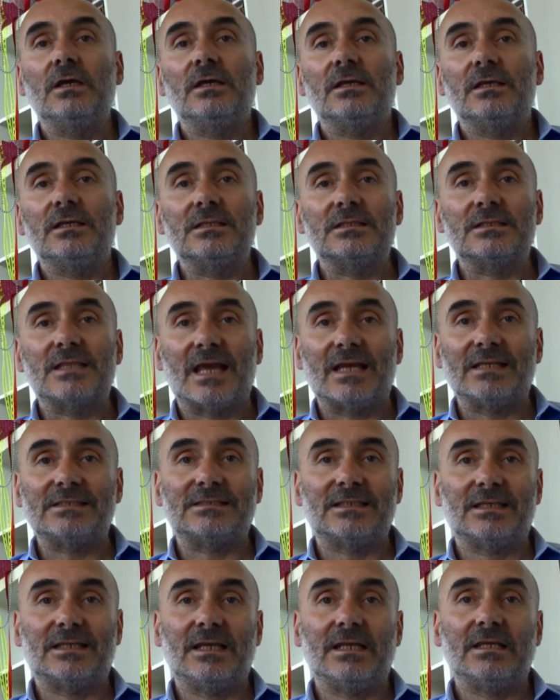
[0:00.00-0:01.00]

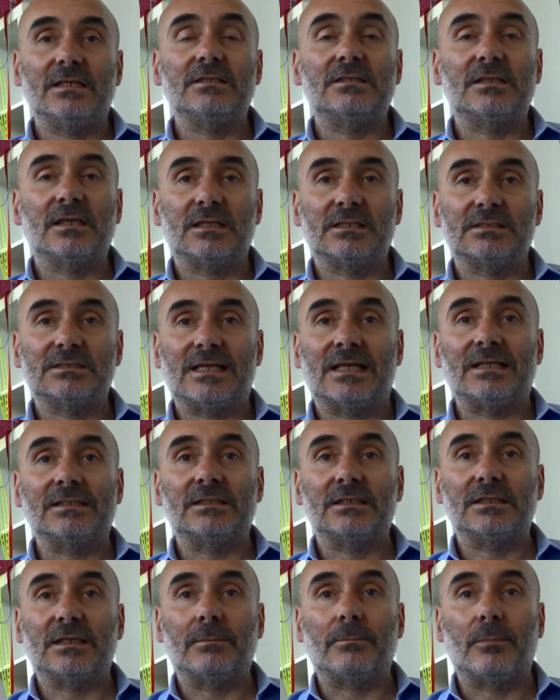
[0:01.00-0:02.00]
intessere
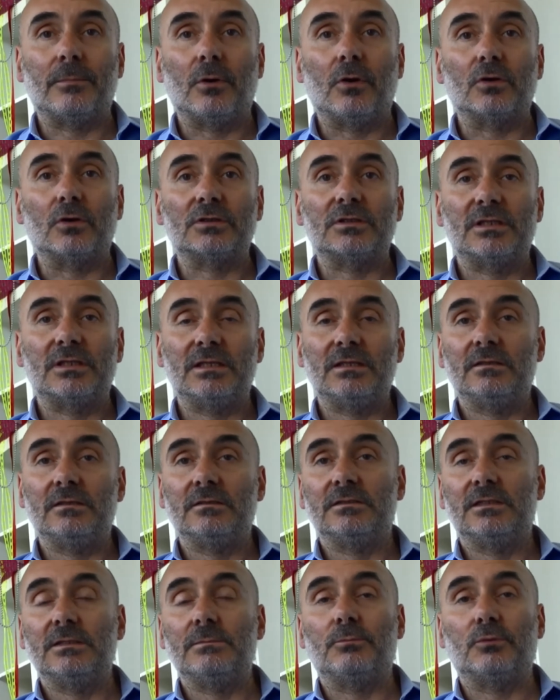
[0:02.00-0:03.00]
interessanti rapporti
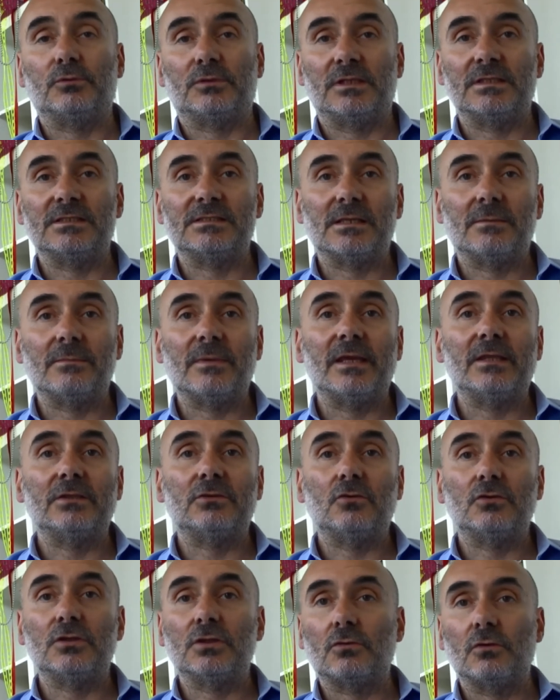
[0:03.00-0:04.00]
di
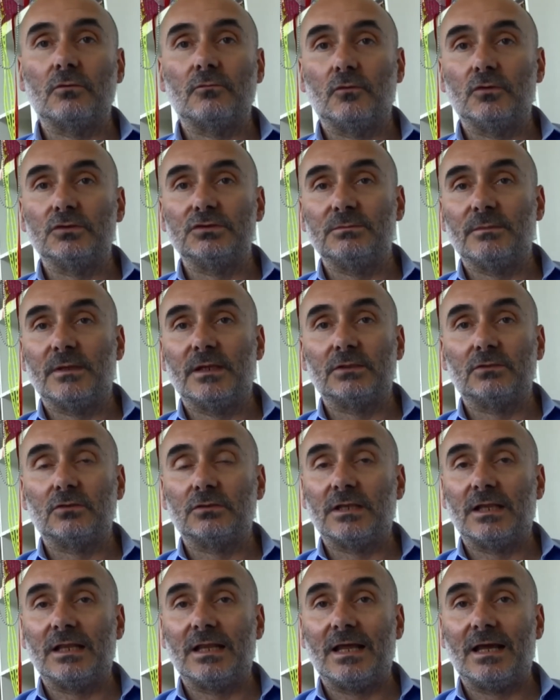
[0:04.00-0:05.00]
potenziamento e di coinvolgimento
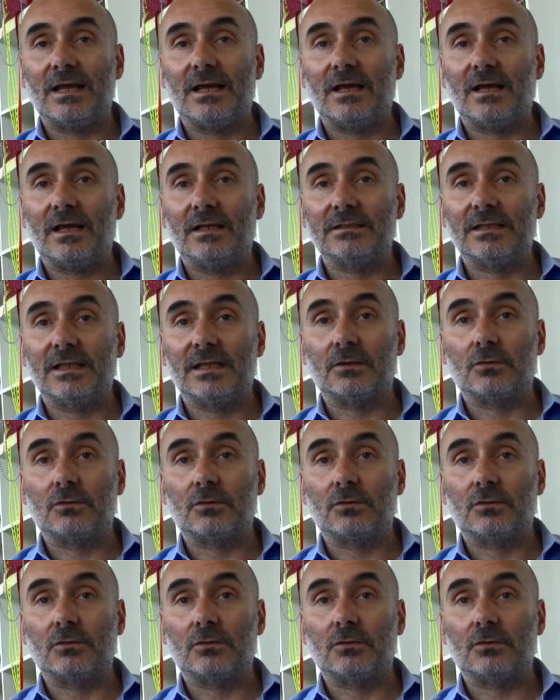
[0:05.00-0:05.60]
della, della